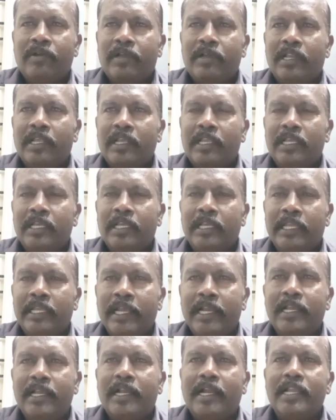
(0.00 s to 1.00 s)
உங்களுக்கு
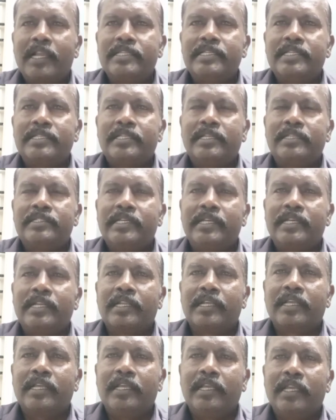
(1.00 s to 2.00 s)
ஏழு காலேஜஸில் சீட்
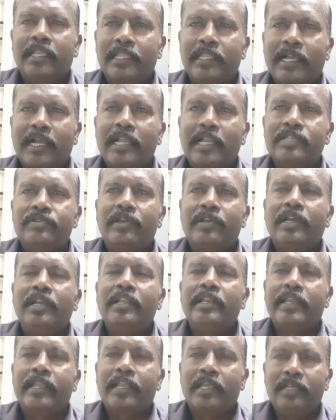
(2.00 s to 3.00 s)
இருக்குது எந்த காலேஜ்
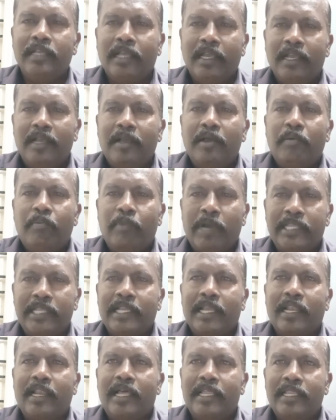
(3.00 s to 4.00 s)
வேணாலும் நீங்கள்
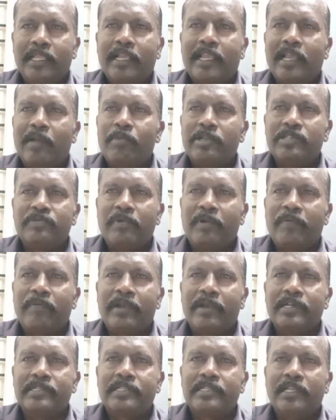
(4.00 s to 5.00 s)
மாற்றிக்கலாம் அதுதான் கேம்பஸ்
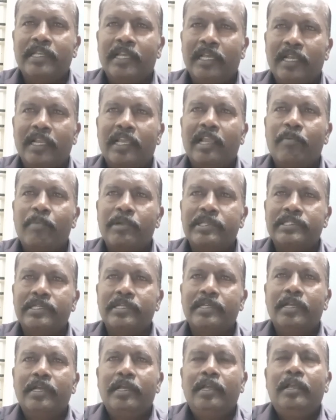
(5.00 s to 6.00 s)
ப்ரிஃபரன்ஸ் ஏழு
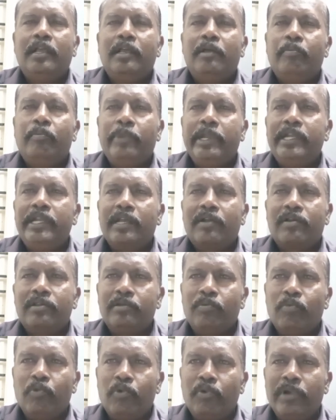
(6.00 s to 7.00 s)
கேம்பஸ்ஸு பிடெக்
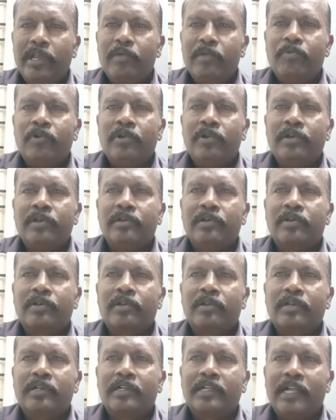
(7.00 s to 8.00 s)
வந்து மூணே மூணு
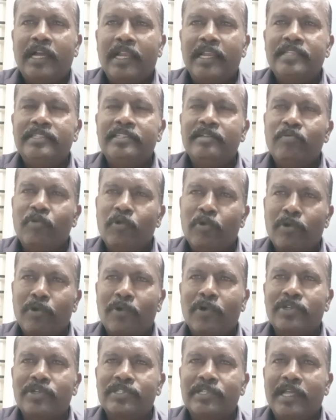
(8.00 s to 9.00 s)
காலேஜ் மூணு
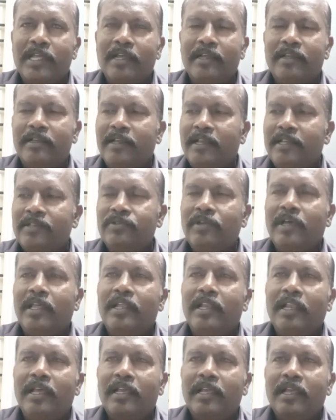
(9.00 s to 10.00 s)
கோர்ஸ் தான் ஸோ
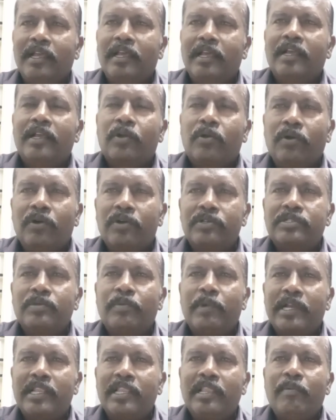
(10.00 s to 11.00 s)
அதில் கோர்ஸ்
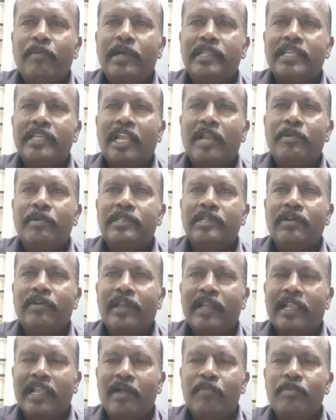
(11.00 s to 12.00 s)
மட்டும் தான் மாற்றிக்கலாமே
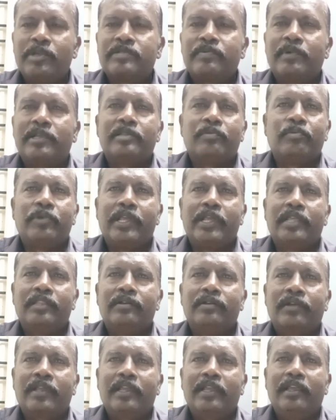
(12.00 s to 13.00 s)
தவிர கேம்பஸ் மாற்ற முடியாது
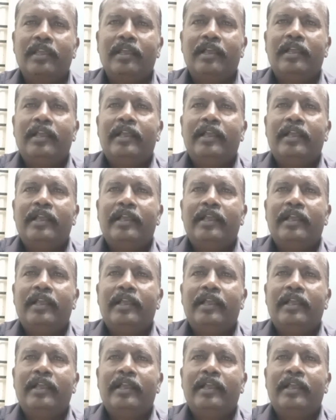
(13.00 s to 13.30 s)
ஓகே